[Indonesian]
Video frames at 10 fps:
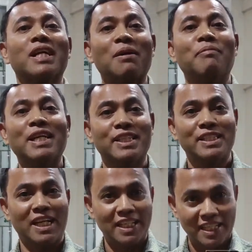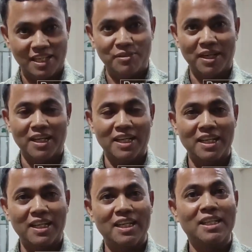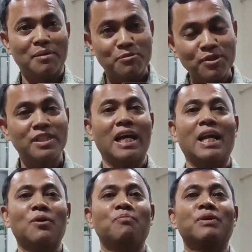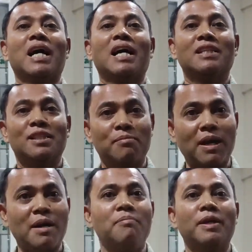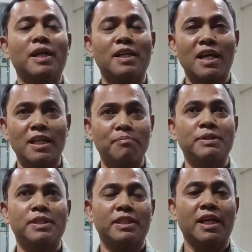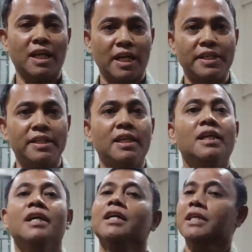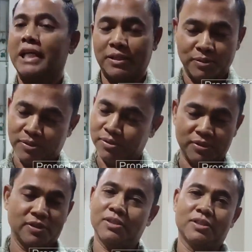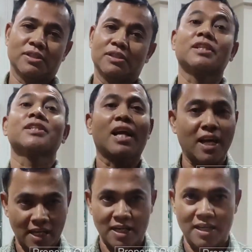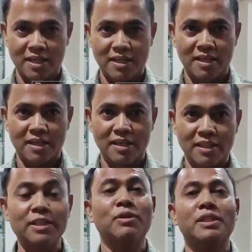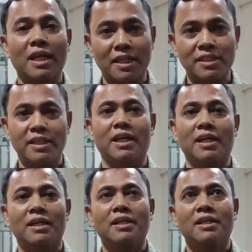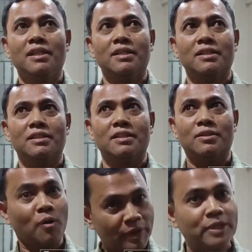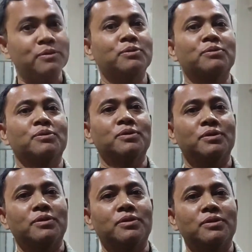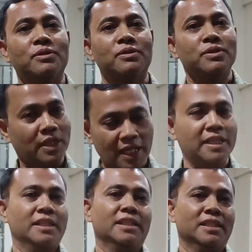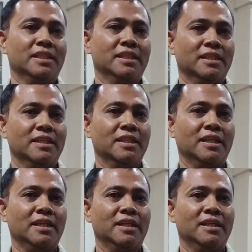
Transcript: berdamai sejak dari awal namun kalau pihak sebelah menanggapi secara lain, yaitu terserahlah. Itu ajalah saya eh, komen untuk eh, sekarang ini. Ya.